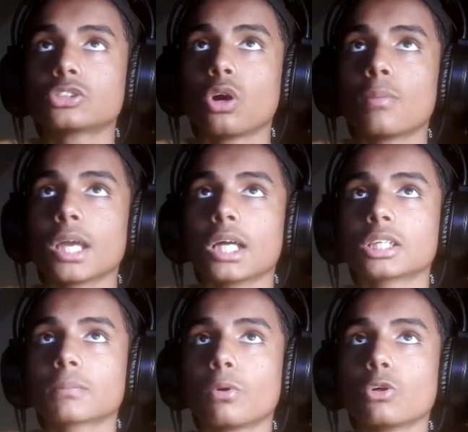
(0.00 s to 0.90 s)
गो हम यहाँ
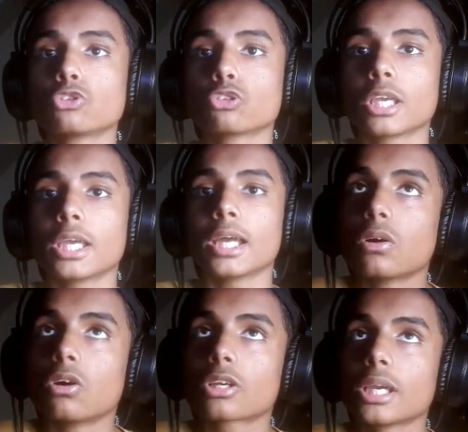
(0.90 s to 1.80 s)
तक पहुंच चुके
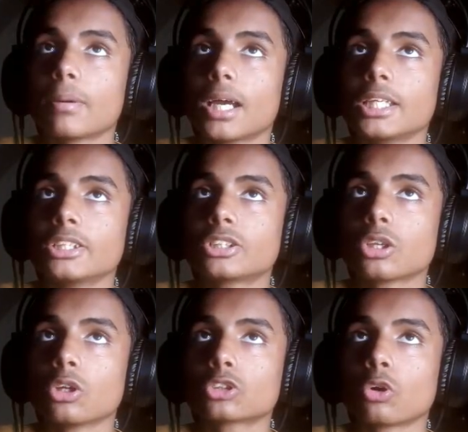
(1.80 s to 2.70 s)
हैं ओके okay, भाई
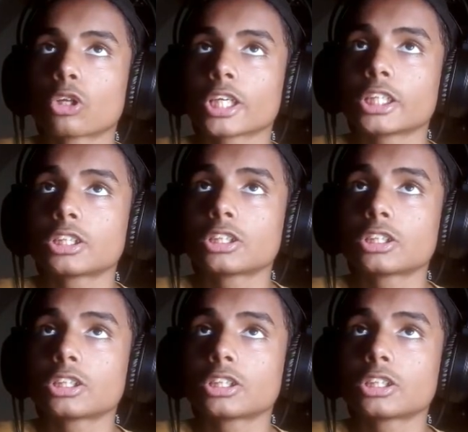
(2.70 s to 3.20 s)
चलो तोड़ के